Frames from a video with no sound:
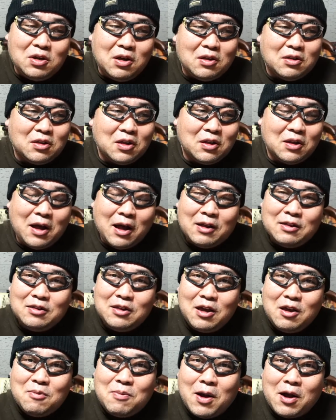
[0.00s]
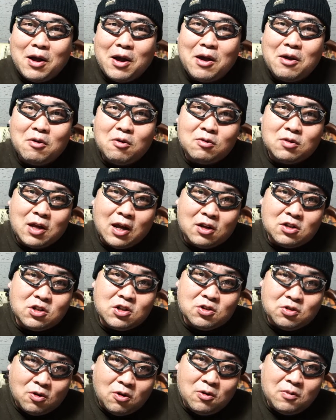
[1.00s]
円ってなんだよバカ野郎って話
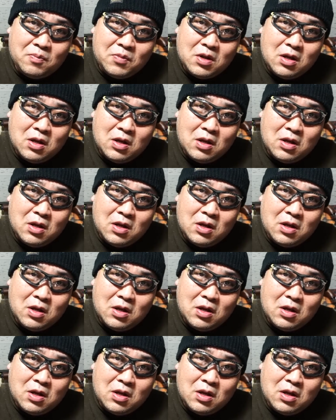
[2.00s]
でしょ。